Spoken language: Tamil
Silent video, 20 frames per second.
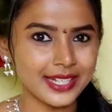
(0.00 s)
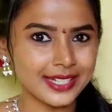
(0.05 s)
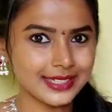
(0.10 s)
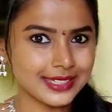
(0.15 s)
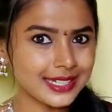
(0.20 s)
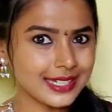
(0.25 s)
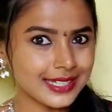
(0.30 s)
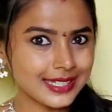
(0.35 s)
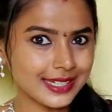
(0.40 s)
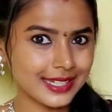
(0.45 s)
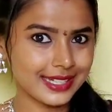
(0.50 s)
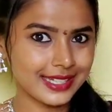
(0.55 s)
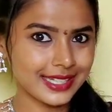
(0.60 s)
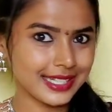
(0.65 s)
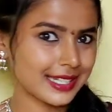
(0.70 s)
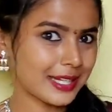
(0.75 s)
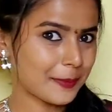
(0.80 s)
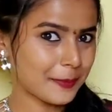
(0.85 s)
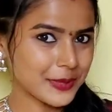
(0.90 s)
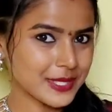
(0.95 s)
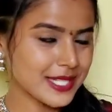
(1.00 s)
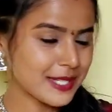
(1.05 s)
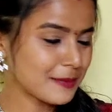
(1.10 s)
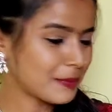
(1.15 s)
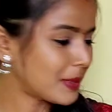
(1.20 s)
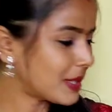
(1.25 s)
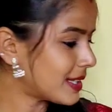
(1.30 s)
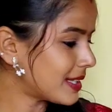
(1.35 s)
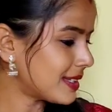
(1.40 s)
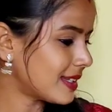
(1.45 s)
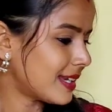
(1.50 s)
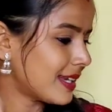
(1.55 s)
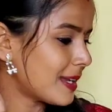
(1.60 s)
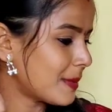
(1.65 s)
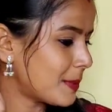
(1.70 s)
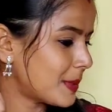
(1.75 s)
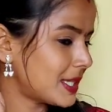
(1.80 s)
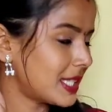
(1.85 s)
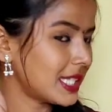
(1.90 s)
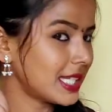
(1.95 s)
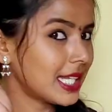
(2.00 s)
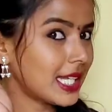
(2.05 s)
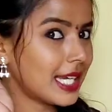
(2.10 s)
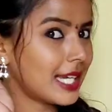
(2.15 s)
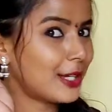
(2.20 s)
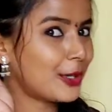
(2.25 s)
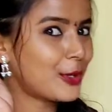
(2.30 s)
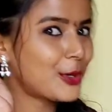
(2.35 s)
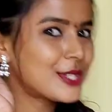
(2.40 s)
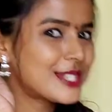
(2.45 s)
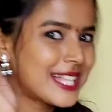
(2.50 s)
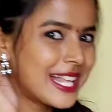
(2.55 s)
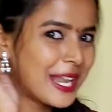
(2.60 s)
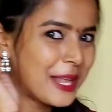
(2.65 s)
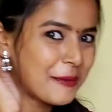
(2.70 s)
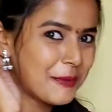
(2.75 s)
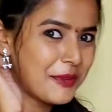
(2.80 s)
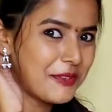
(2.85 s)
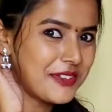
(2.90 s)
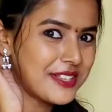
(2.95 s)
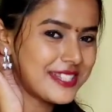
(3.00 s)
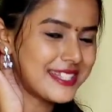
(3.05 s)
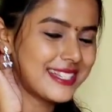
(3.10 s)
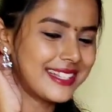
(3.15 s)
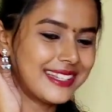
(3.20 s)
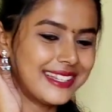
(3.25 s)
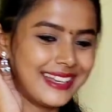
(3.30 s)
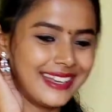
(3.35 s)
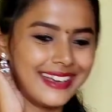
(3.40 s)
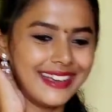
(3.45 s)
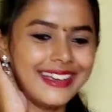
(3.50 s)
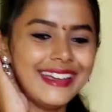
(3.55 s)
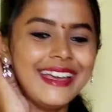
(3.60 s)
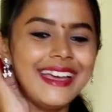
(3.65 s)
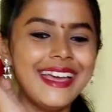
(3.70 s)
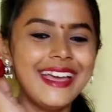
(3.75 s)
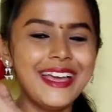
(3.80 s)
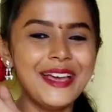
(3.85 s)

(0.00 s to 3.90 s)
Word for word: ரெட் கலர் இன்னைக்கு ரெப்ரசென்ட் பண்ணுறதுனால நான் பார்த்தீங்கன்னா ரெட் ரோஸ் எல்லாமே வச்சுருக்கேன்